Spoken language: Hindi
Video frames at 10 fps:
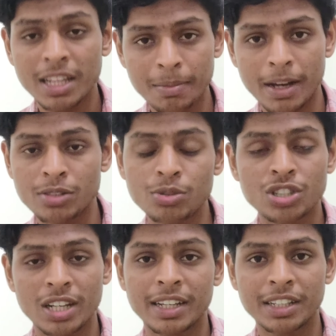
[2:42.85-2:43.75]
के पास वो
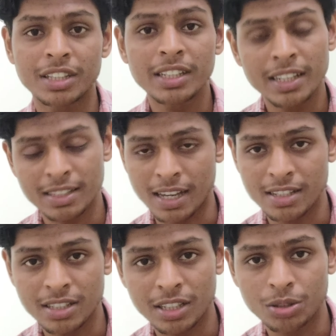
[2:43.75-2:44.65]
चली गई थी ई
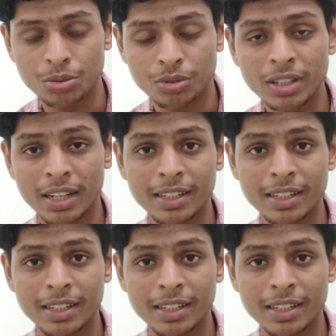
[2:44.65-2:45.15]
e के थ्रू है ना